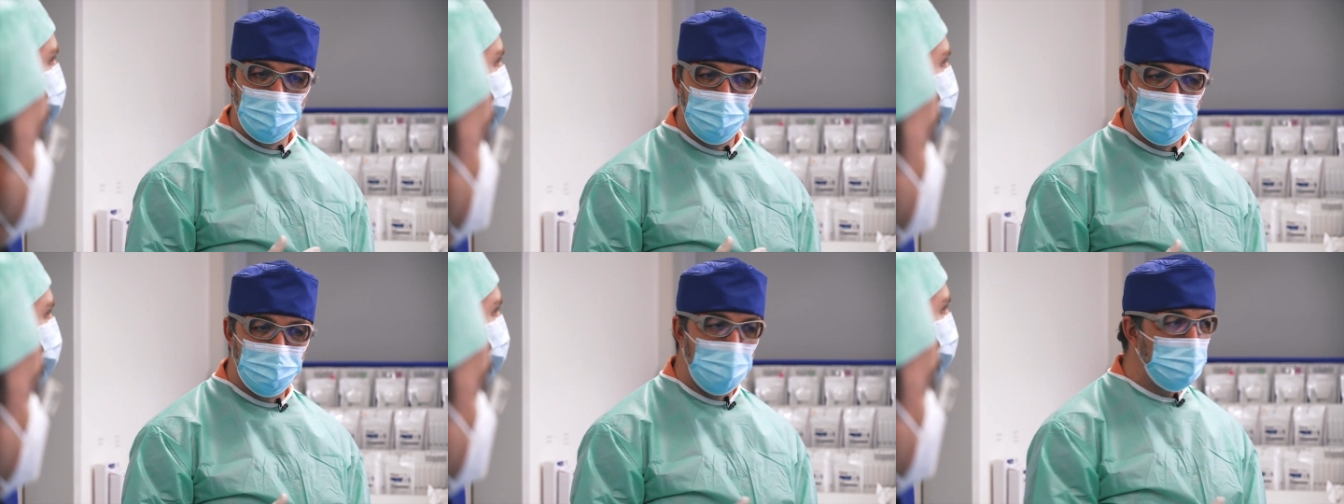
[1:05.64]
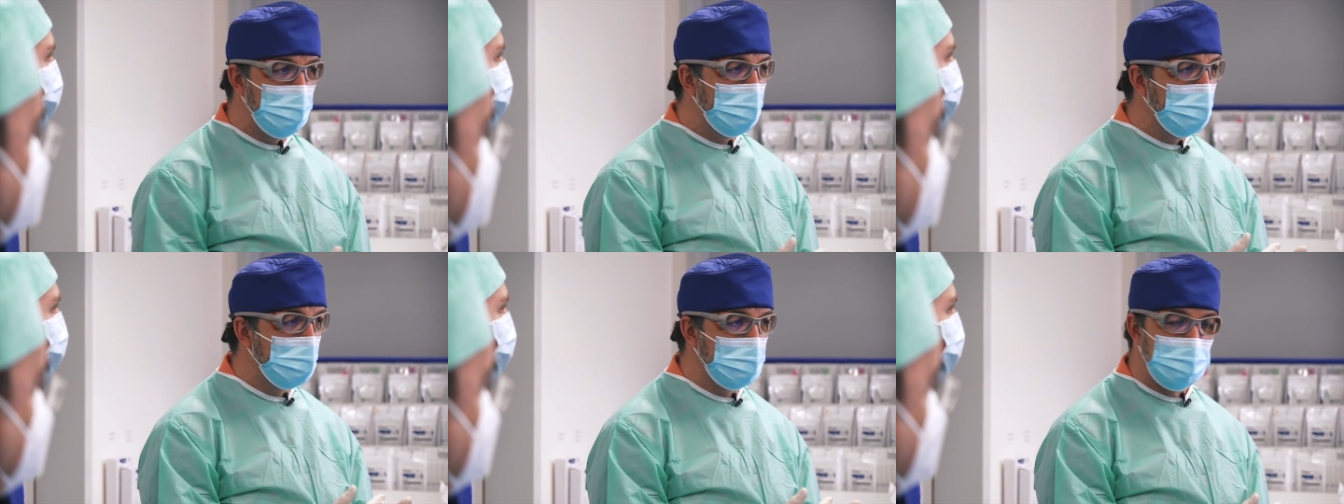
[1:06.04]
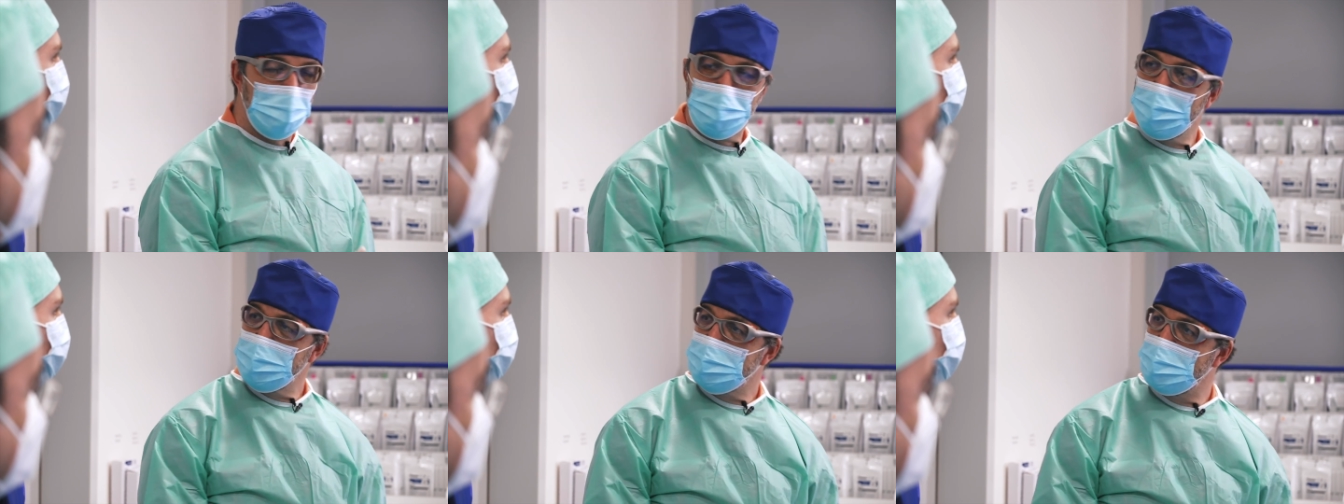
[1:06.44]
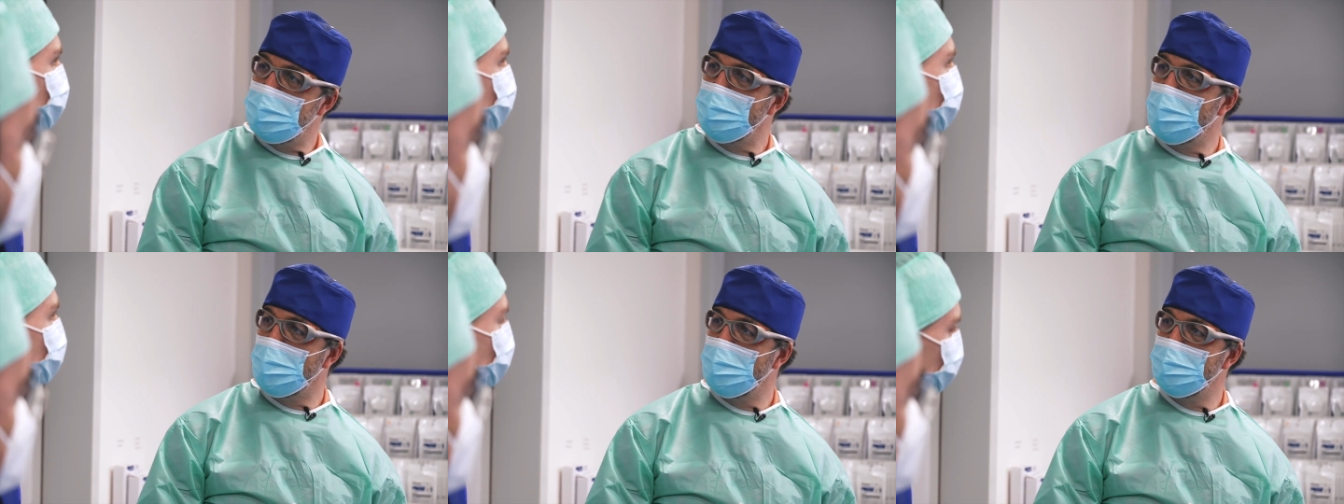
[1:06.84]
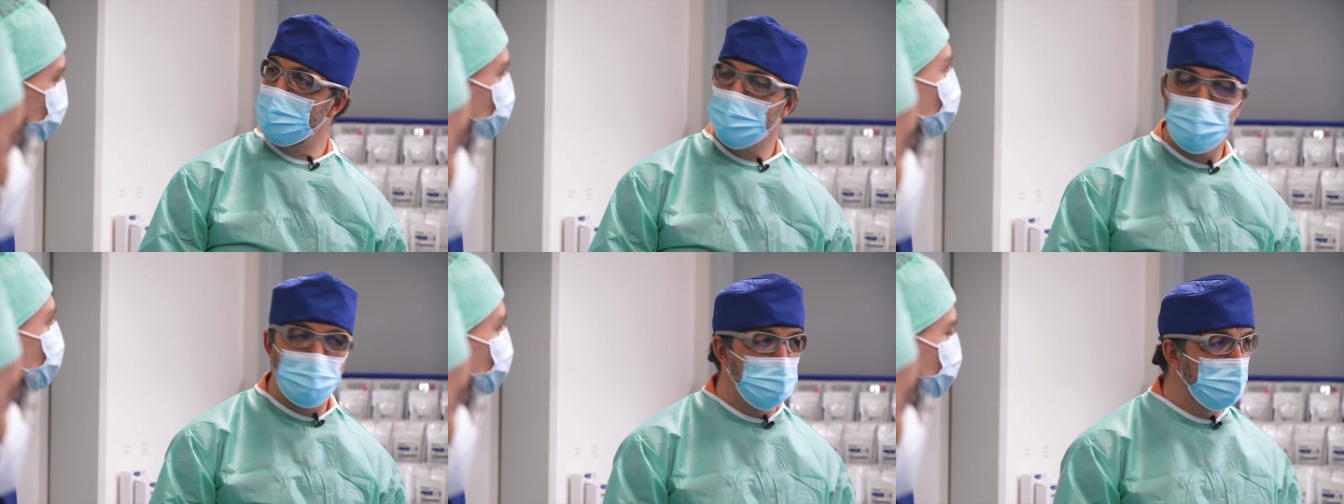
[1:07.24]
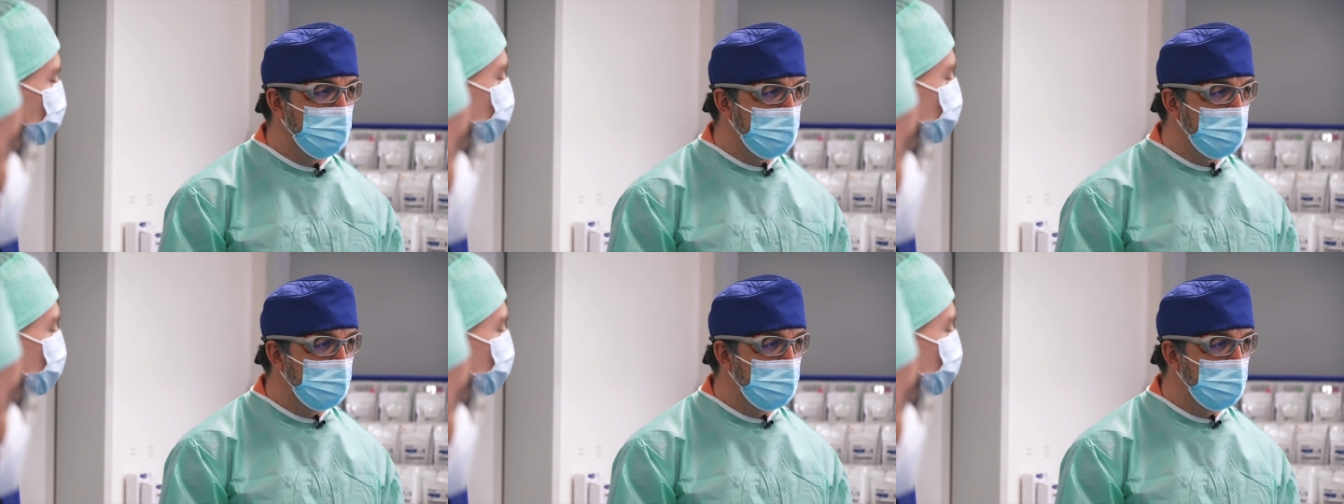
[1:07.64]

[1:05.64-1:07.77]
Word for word: familiäres Arbeitsklima, wenn man so